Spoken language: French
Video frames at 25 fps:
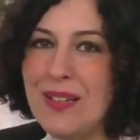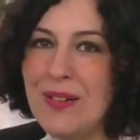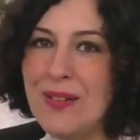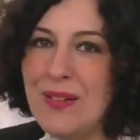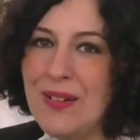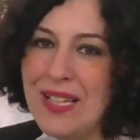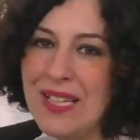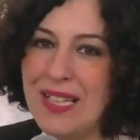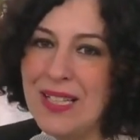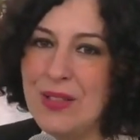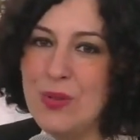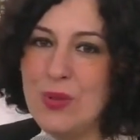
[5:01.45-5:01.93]

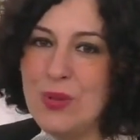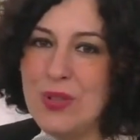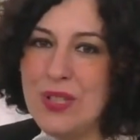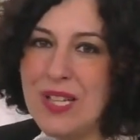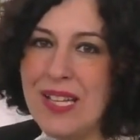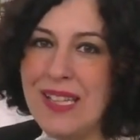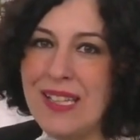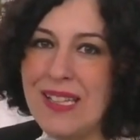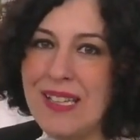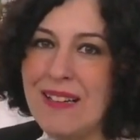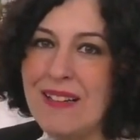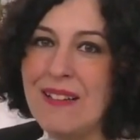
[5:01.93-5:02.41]
et de
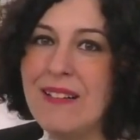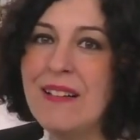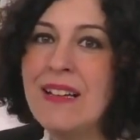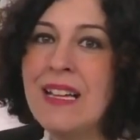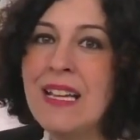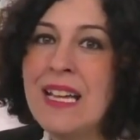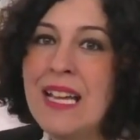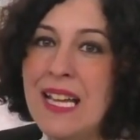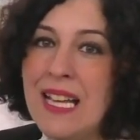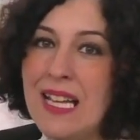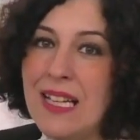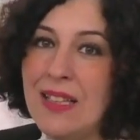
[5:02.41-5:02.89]
chacun.
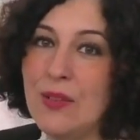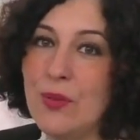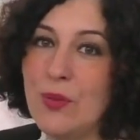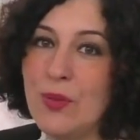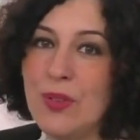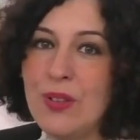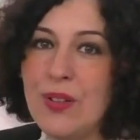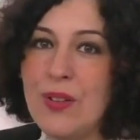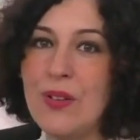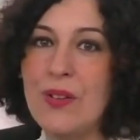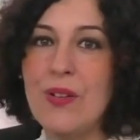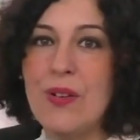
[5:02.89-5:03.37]
Et donc
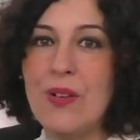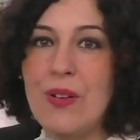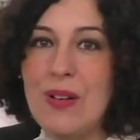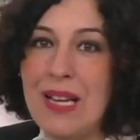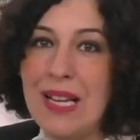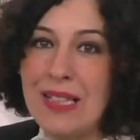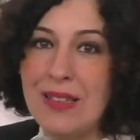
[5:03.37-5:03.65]
la